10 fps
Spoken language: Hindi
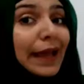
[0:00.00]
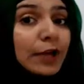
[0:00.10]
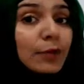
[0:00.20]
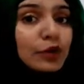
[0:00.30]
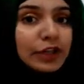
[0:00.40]

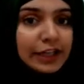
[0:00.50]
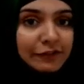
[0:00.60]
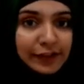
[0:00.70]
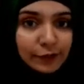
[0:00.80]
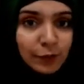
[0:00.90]
बैक मोटर
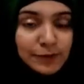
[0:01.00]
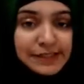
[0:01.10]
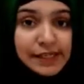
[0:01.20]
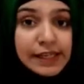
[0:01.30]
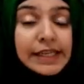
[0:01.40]
इफेक्ट को
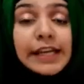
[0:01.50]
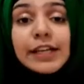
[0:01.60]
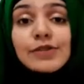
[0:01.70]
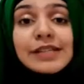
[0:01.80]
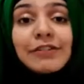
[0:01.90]
स्टडी किया
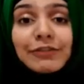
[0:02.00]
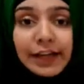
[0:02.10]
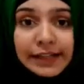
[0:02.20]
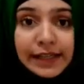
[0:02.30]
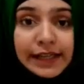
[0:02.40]
कि उसका
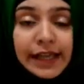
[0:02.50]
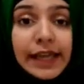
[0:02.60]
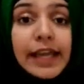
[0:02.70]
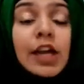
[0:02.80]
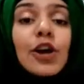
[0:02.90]
फायदा क्या
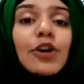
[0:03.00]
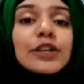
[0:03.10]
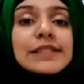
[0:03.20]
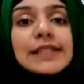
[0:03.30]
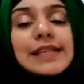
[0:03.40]
है
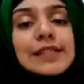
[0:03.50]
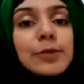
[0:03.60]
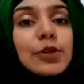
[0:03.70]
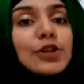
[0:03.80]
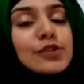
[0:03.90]
और किस तरह
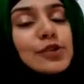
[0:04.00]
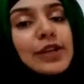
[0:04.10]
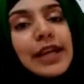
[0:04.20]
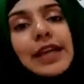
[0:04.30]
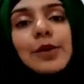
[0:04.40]
से प्रोड्यूस हो
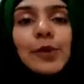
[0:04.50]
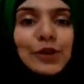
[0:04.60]
रही है इन